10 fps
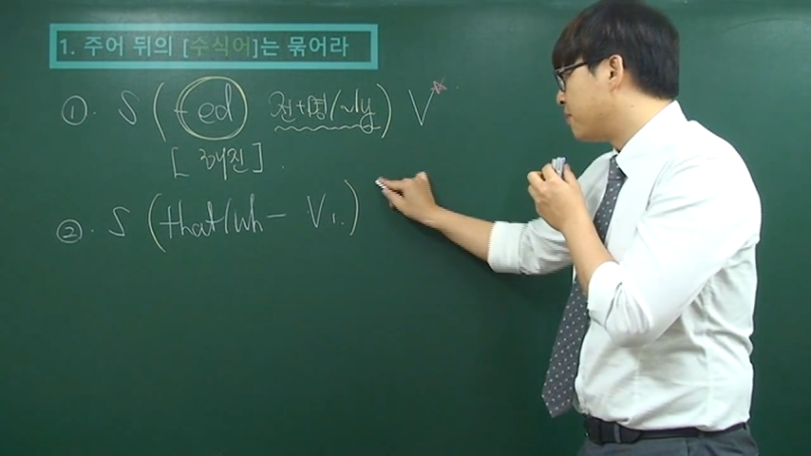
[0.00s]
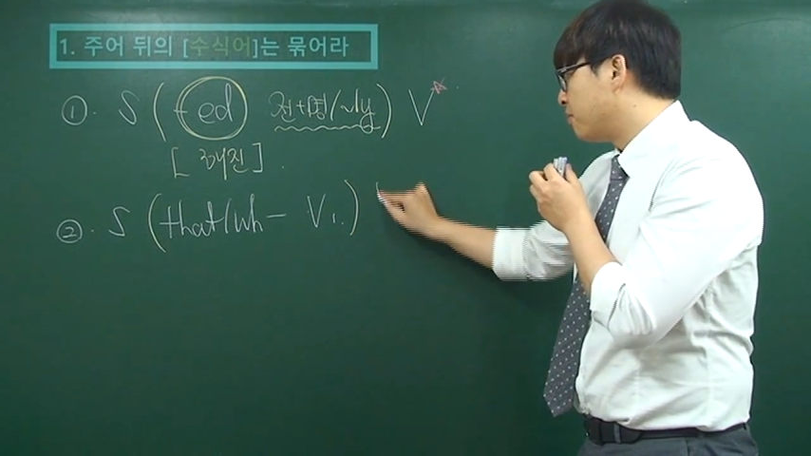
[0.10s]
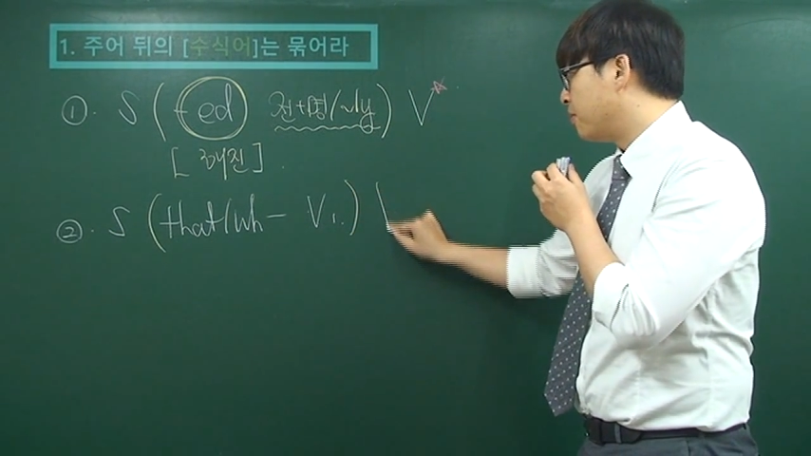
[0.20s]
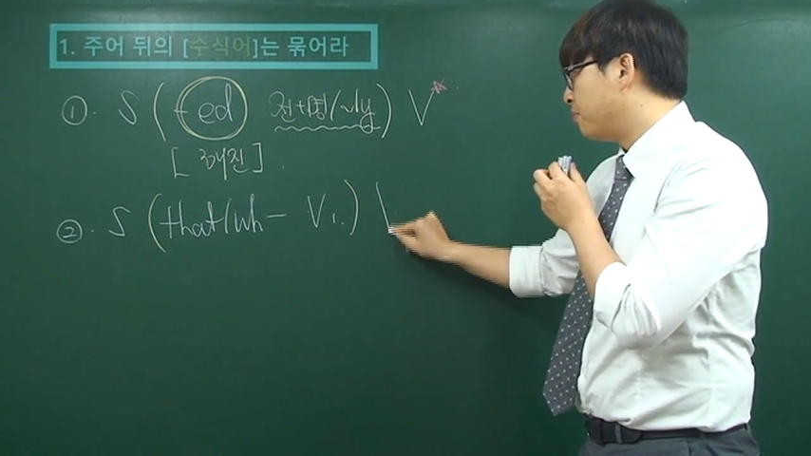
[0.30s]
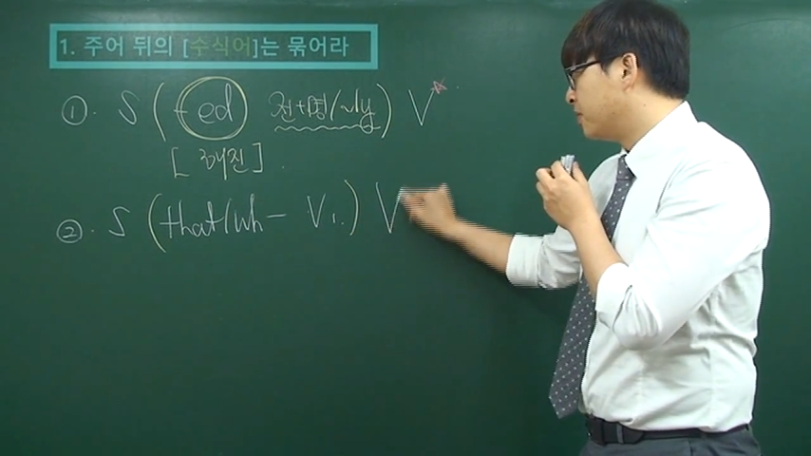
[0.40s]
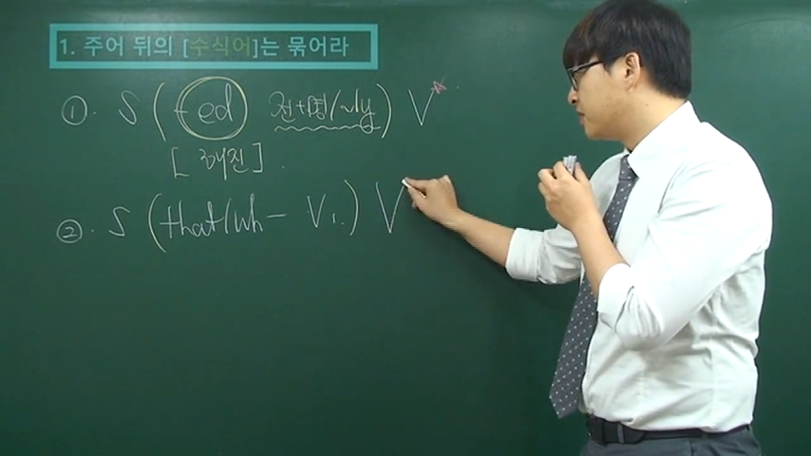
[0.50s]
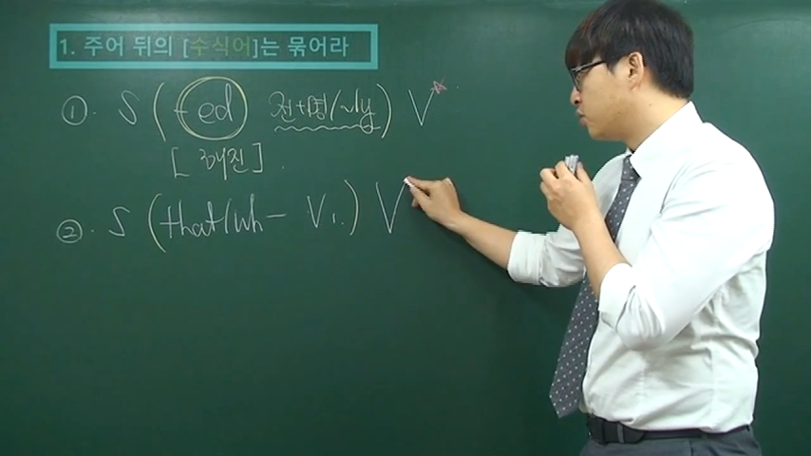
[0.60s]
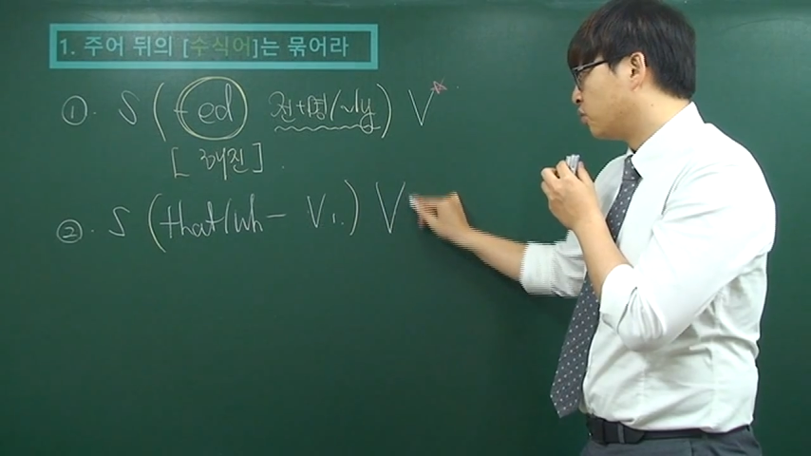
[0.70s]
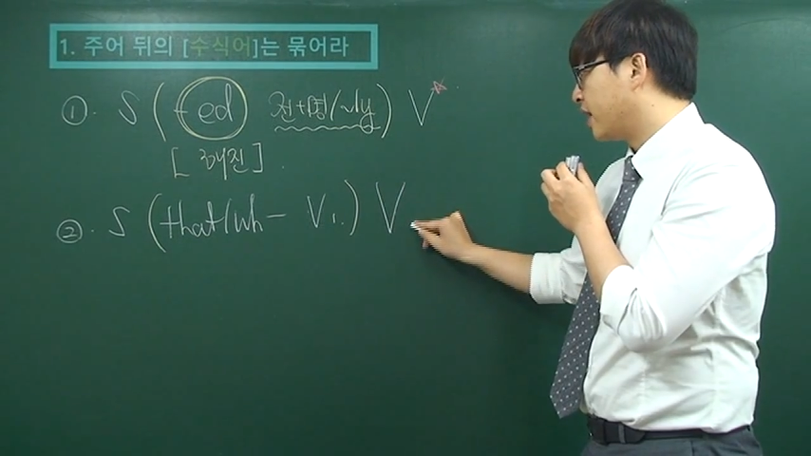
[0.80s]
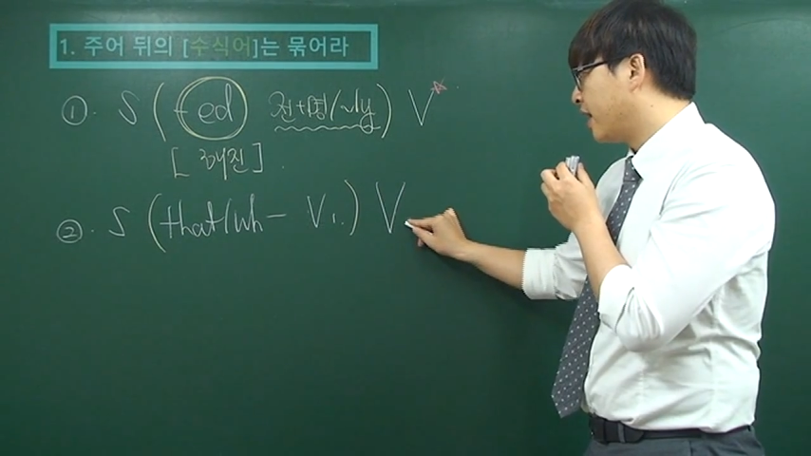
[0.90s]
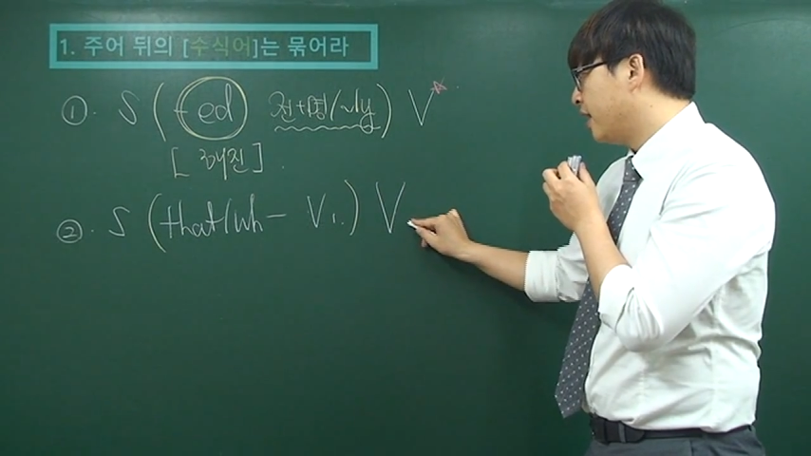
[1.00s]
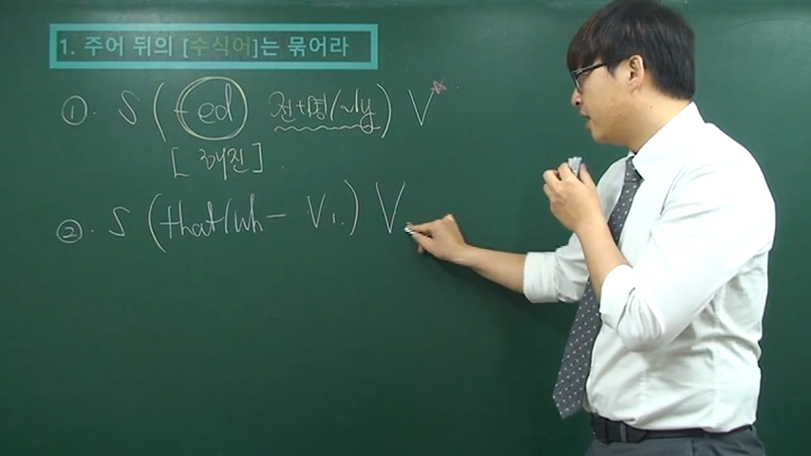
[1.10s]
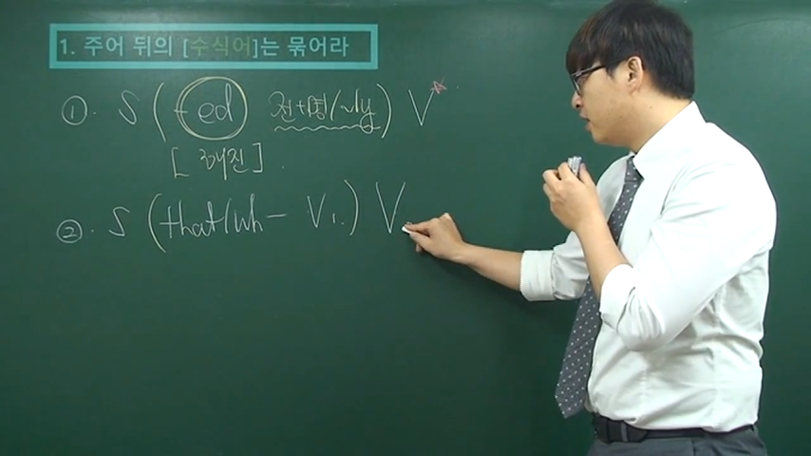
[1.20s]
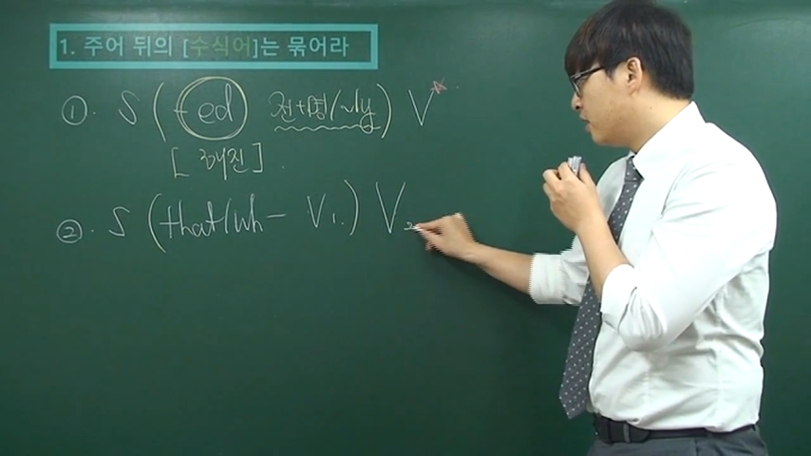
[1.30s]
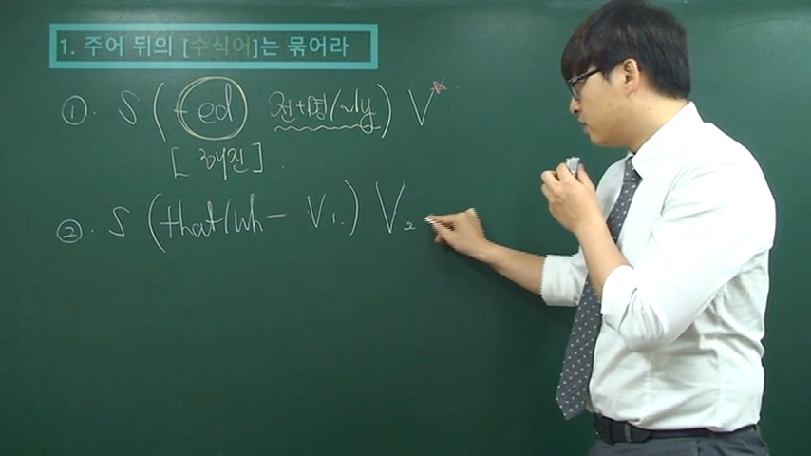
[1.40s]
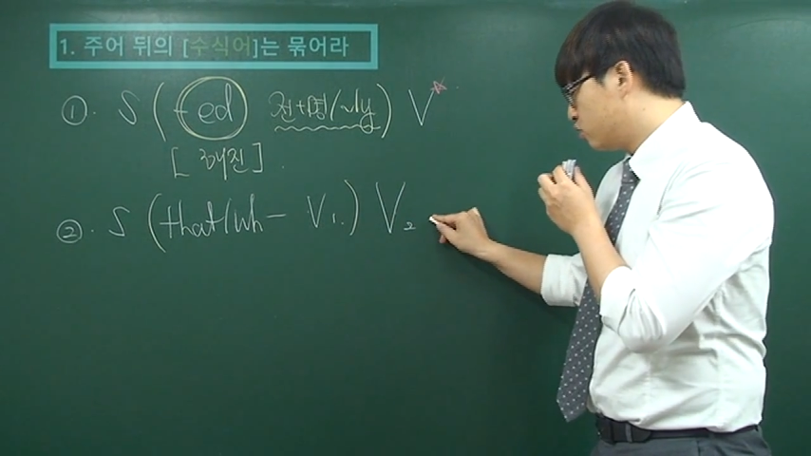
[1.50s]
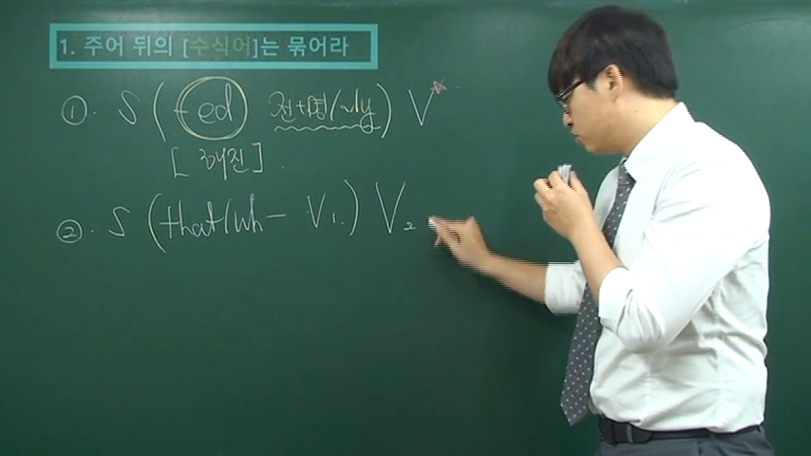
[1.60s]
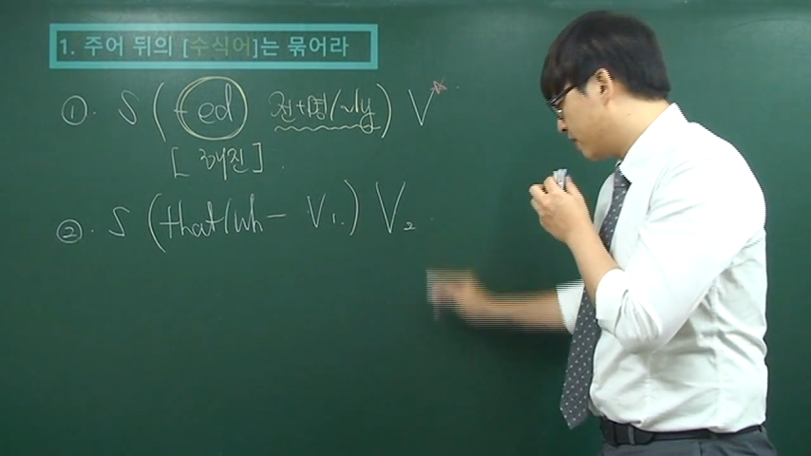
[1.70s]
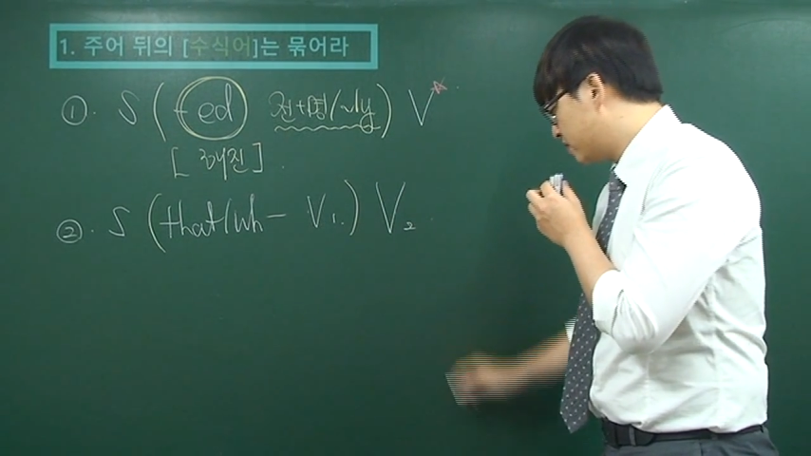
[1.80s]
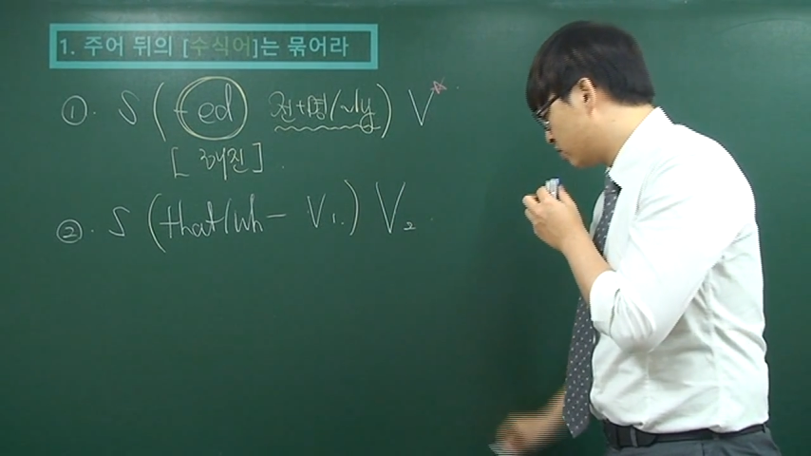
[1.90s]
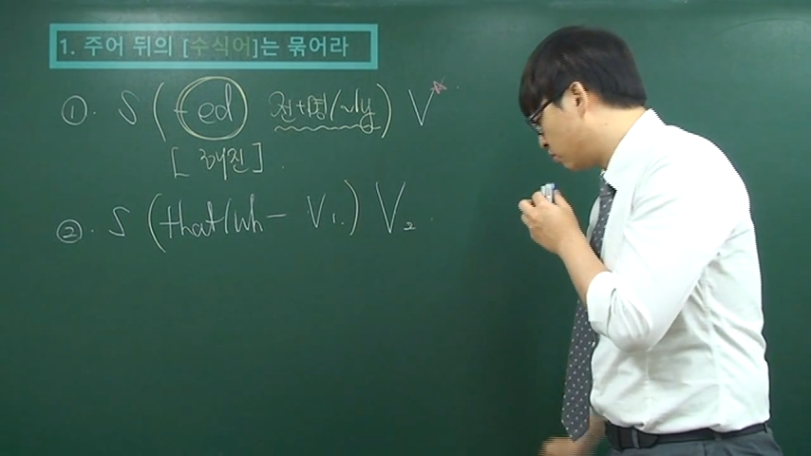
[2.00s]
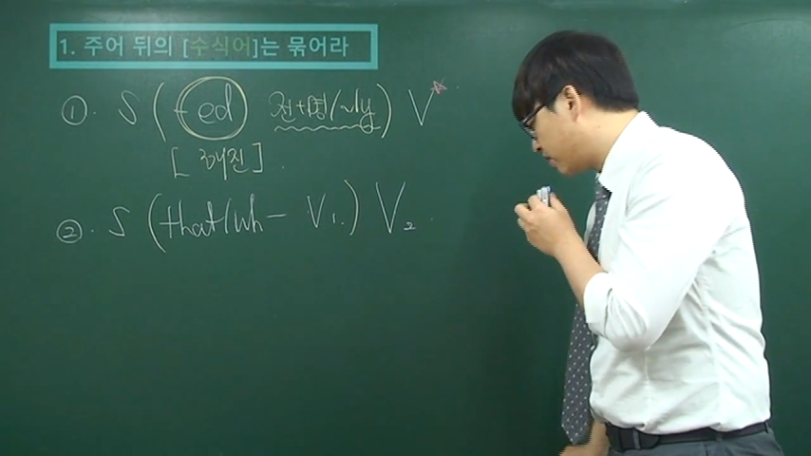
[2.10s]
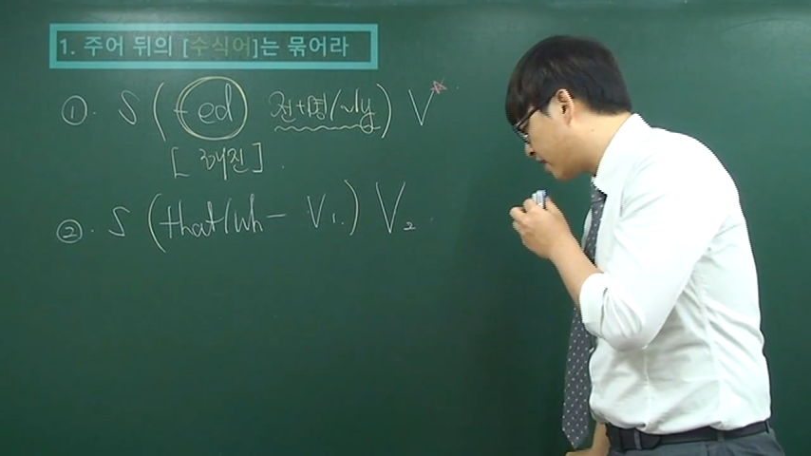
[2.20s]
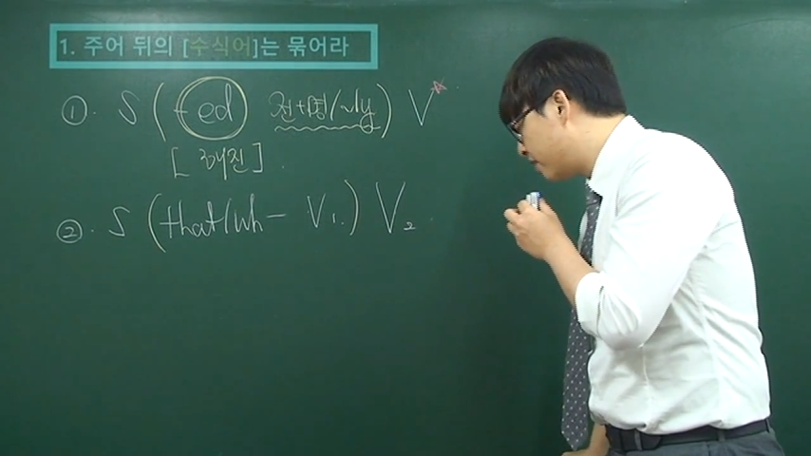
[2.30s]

한 번 몇 번째 동사가 두 번째 동사.